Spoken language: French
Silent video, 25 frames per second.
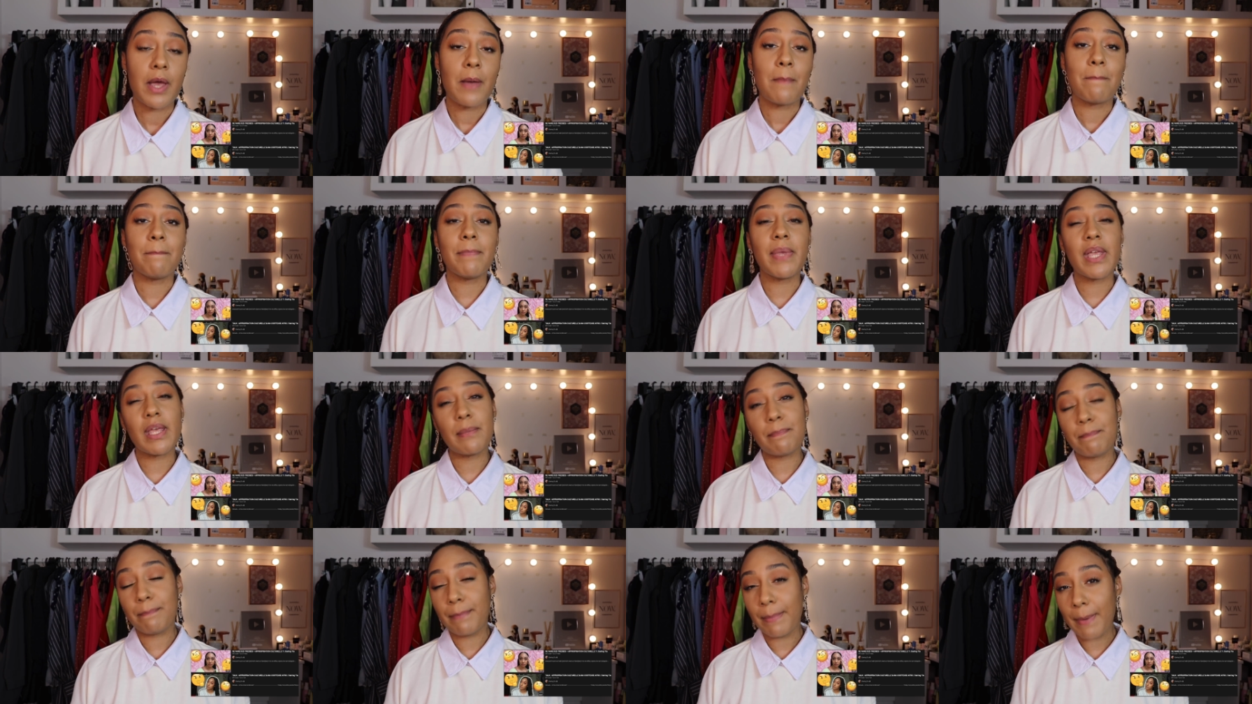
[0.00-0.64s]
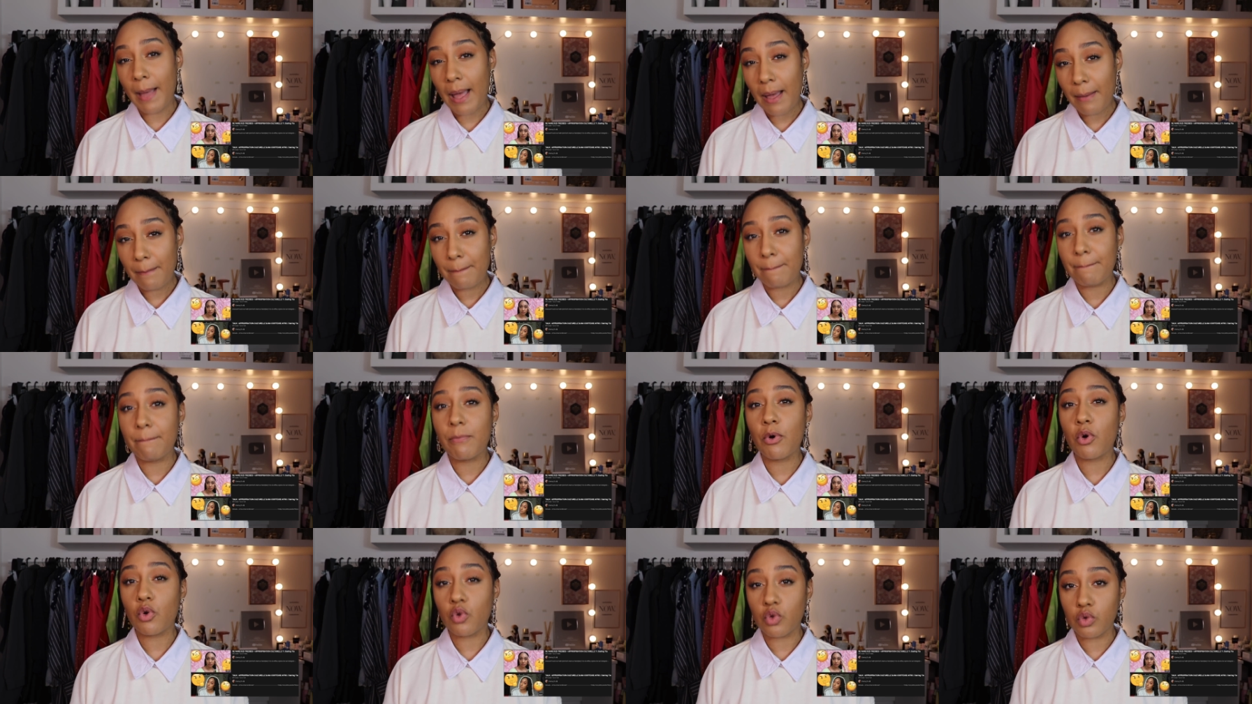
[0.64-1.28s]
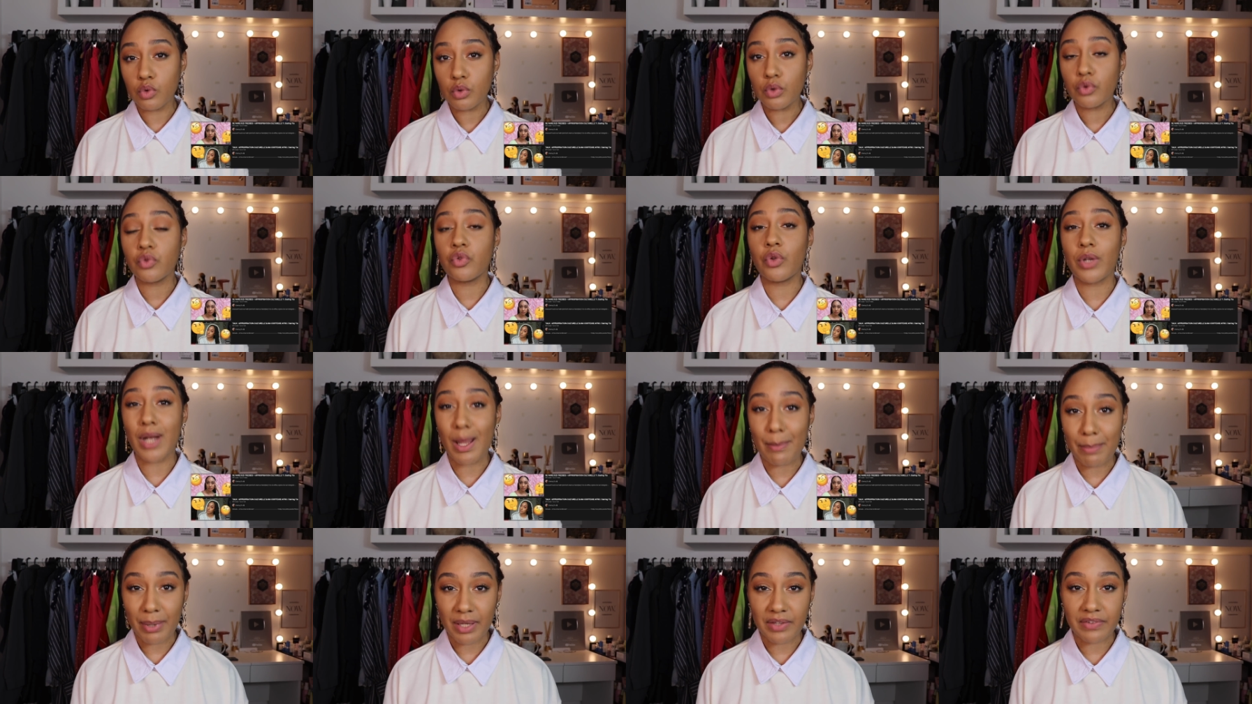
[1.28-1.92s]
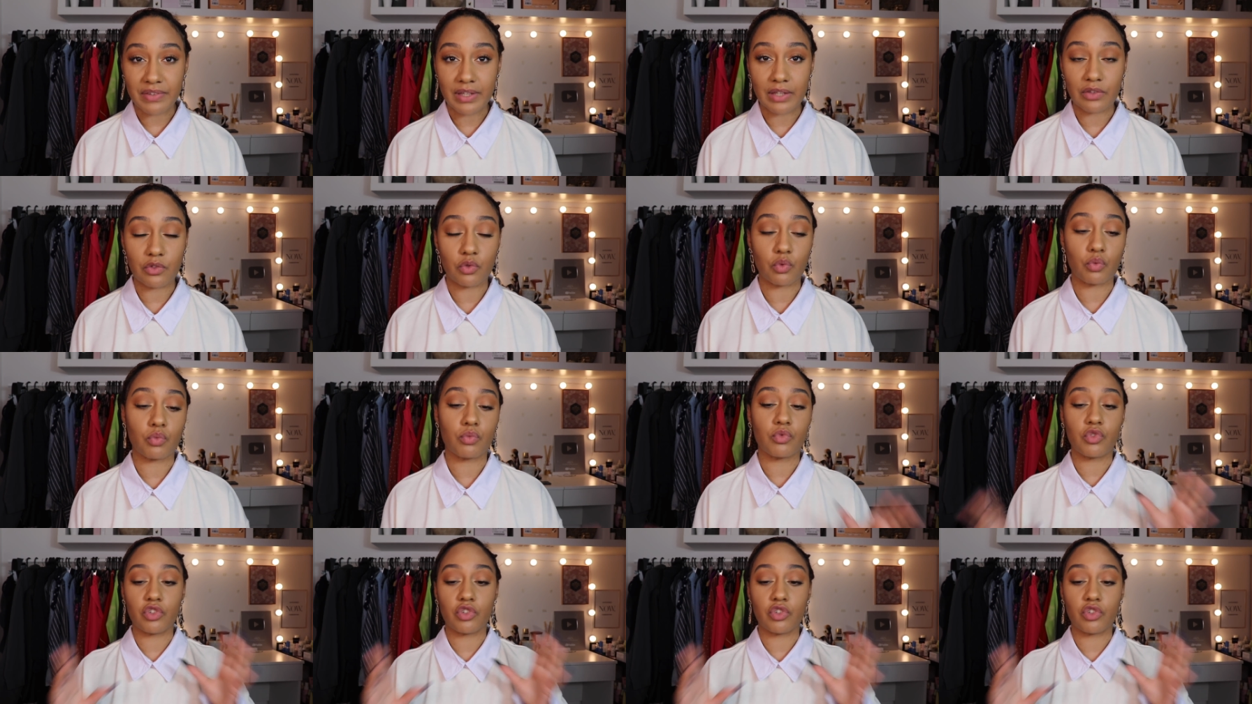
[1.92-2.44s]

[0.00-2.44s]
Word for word: Mais pas beaucoup de l'appréciation.